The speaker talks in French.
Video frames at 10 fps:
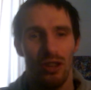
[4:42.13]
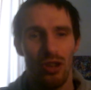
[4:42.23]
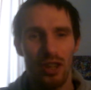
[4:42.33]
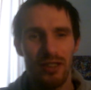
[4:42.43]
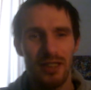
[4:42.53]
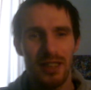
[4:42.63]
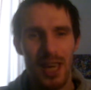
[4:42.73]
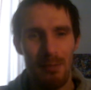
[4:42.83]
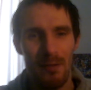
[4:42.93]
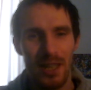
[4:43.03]
Noctin
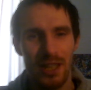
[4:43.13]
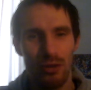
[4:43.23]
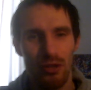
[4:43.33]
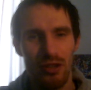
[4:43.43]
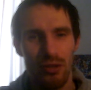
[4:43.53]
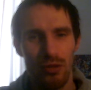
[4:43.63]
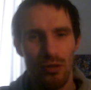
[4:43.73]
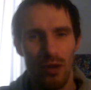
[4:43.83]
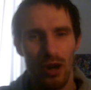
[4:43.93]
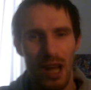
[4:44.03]
Game avec qui je discute
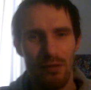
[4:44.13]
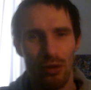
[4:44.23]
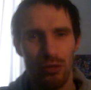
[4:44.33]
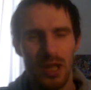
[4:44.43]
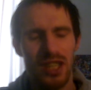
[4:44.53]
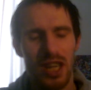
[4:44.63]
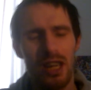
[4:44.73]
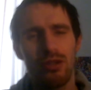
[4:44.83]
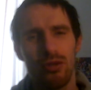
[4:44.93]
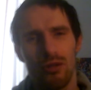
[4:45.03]
souvent en live sur Twitch,
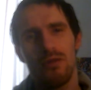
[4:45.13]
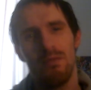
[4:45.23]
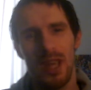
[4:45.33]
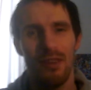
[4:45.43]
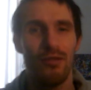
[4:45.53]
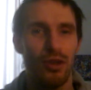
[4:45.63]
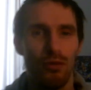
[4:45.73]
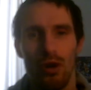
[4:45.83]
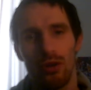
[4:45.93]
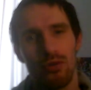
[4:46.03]
et tous mes
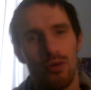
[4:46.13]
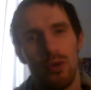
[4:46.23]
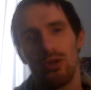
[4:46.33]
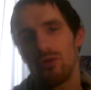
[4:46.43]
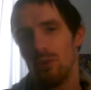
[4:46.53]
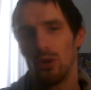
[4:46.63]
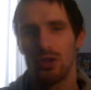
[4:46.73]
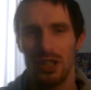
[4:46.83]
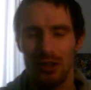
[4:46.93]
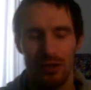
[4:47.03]
viewers, tout le monde, tout le
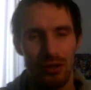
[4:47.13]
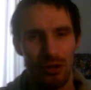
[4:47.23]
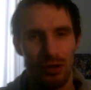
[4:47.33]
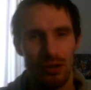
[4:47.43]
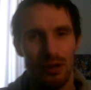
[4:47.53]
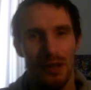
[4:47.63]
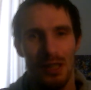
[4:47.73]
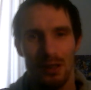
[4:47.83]
monde, je, je,